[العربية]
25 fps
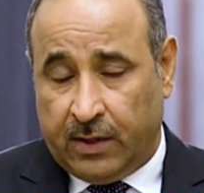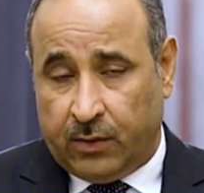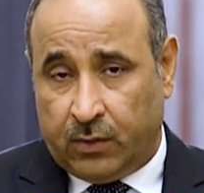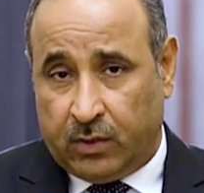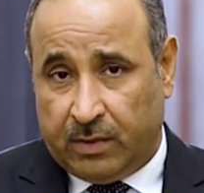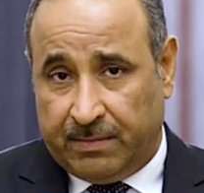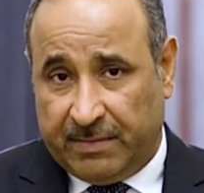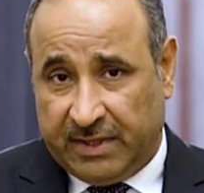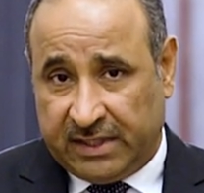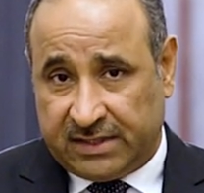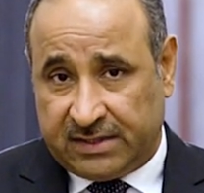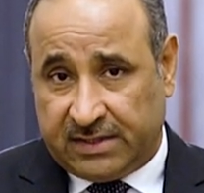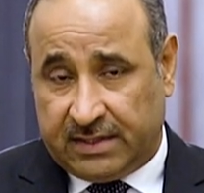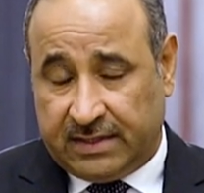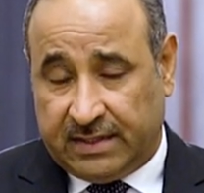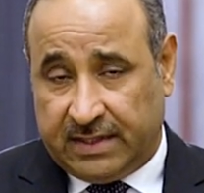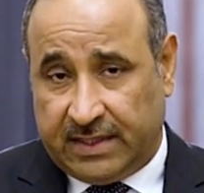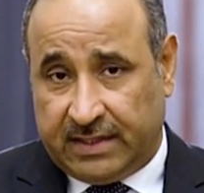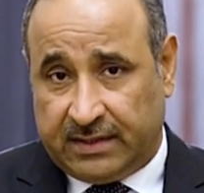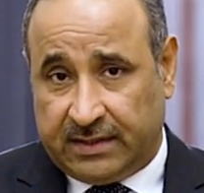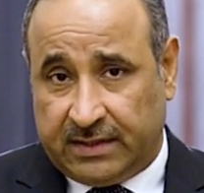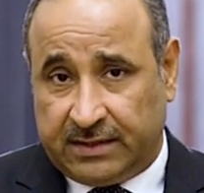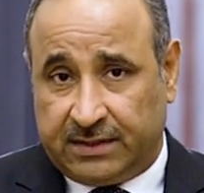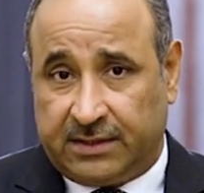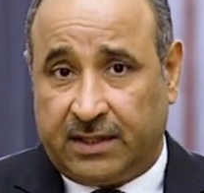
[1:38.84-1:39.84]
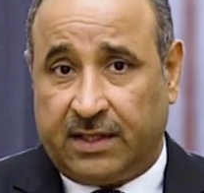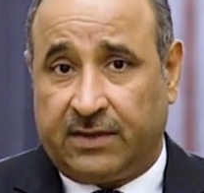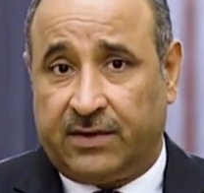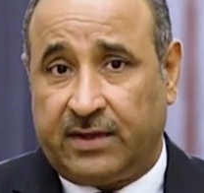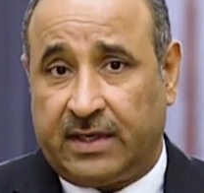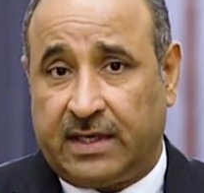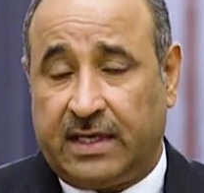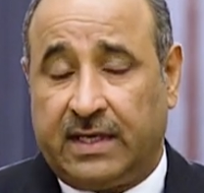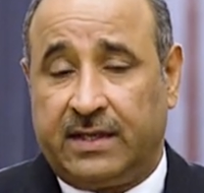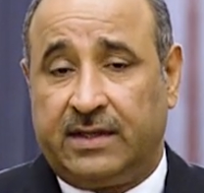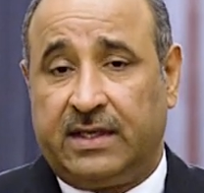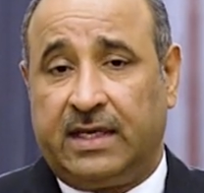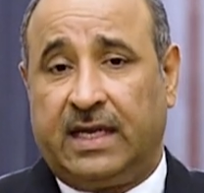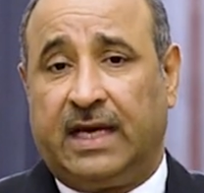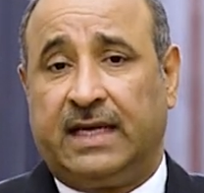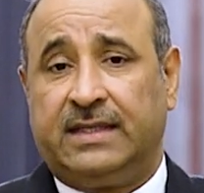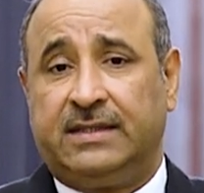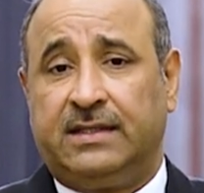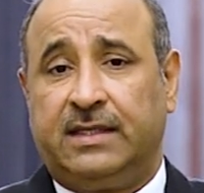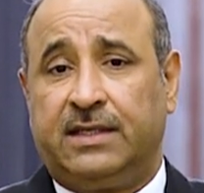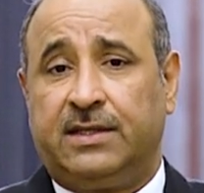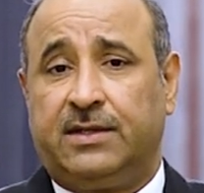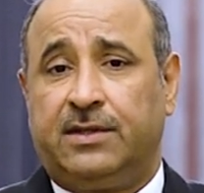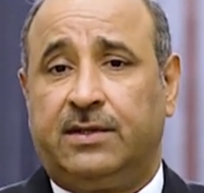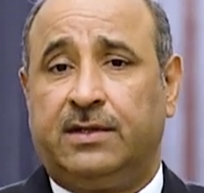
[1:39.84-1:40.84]
وما زلنا ننتظر هذا
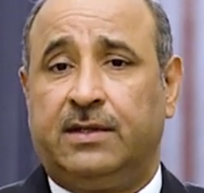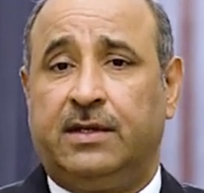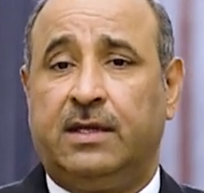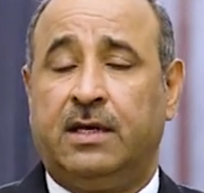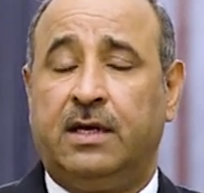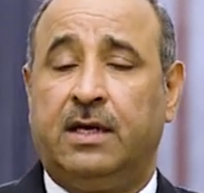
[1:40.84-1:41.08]
الحدث